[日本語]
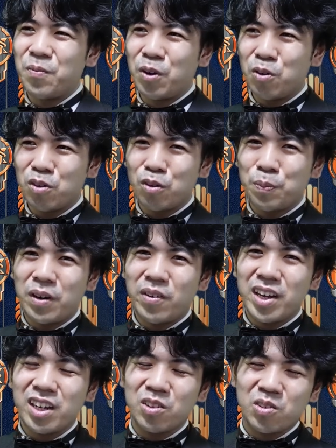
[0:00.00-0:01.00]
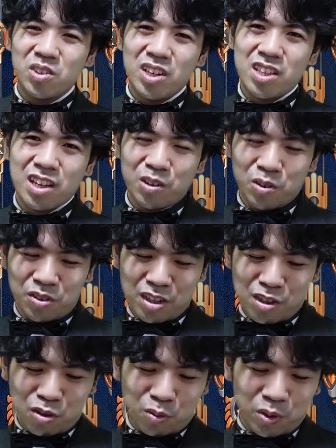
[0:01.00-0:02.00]
まあ、こいつのパワー以下のクリーチャーを
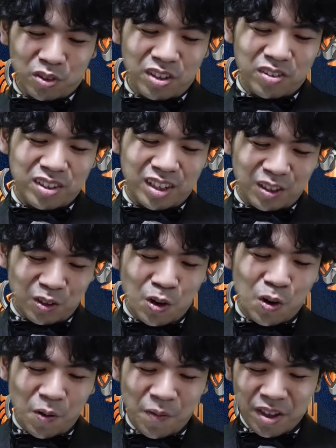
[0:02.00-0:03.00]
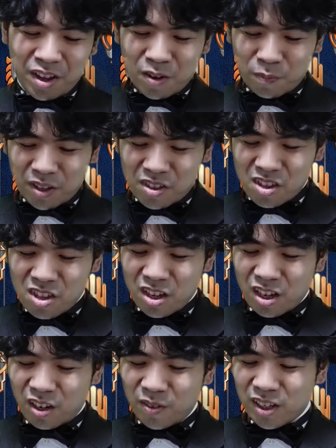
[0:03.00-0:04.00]
戦場戻せるんだけど、まあ、自
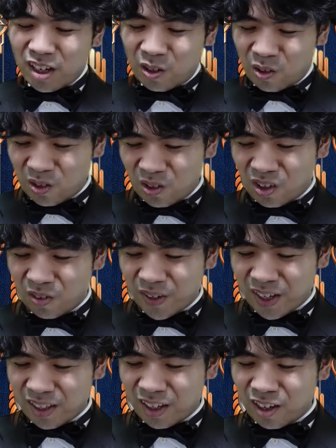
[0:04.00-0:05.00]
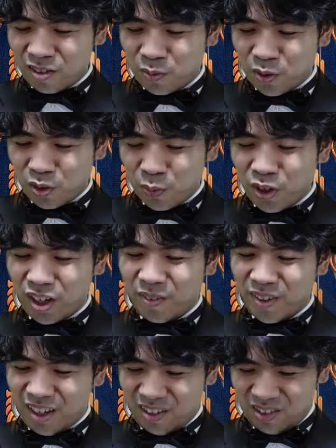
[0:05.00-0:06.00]
身選べないのと、まあ、ならず者も選
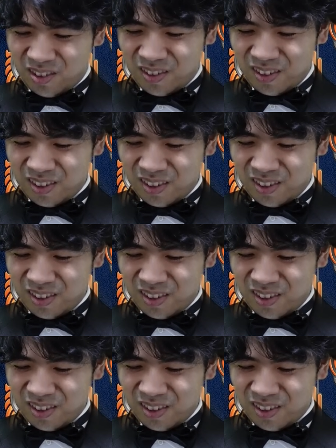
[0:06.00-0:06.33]
べないと。